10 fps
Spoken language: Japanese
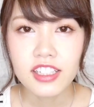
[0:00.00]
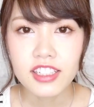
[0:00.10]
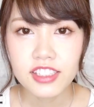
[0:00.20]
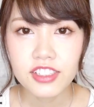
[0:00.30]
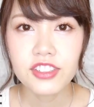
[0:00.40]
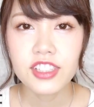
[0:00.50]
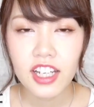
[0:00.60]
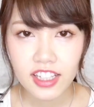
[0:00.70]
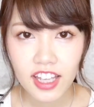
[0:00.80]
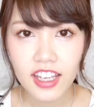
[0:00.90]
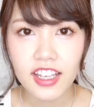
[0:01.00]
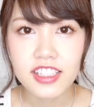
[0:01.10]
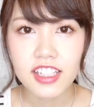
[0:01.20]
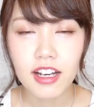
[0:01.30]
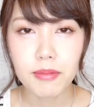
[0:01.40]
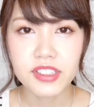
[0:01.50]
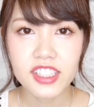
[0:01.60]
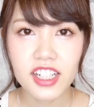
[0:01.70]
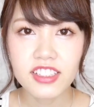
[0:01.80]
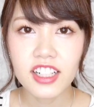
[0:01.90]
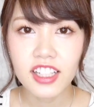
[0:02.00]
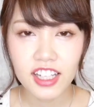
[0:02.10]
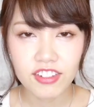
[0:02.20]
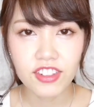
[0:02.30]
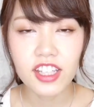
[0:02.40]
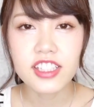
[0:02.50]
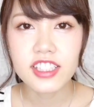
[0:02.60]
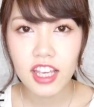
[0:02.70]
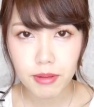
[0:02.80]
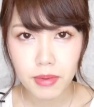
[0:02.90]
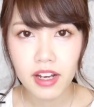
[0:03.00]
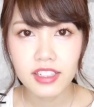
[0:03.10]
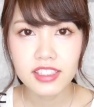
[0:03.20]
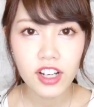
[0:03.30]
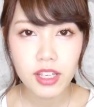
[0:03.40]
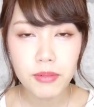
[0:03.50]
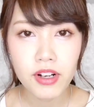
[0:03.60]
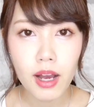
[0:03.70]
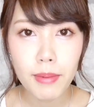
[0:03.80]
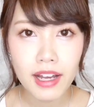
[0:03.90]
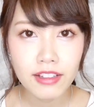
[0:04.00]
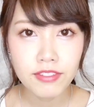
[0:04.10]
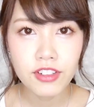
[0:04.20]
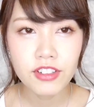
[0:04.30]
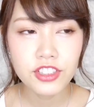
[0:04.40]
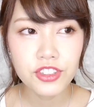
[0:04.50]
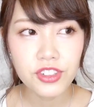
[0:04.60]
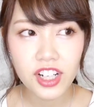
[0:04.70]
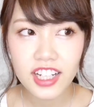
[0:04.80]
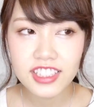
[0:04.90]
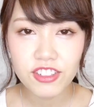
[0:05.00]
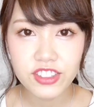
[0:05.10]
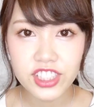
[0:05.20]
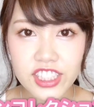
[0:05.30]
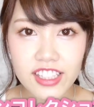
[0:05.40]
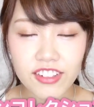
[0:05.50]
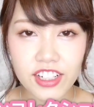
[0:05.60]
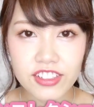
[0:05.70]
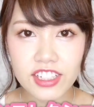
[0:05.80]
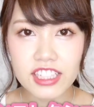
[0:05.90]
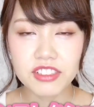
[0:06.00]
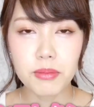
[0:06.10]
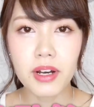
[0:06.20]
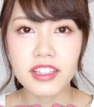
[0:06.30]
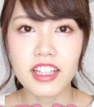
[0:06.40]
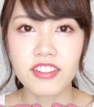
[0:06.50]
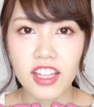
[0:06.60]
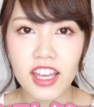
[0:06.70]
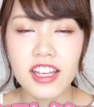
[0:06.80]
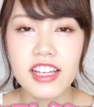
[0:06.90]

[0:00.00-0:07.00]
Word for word: 必要最低限しか持ち歩かないようにしています他にもカバンを紹介してほしいっていうリクエストもあったので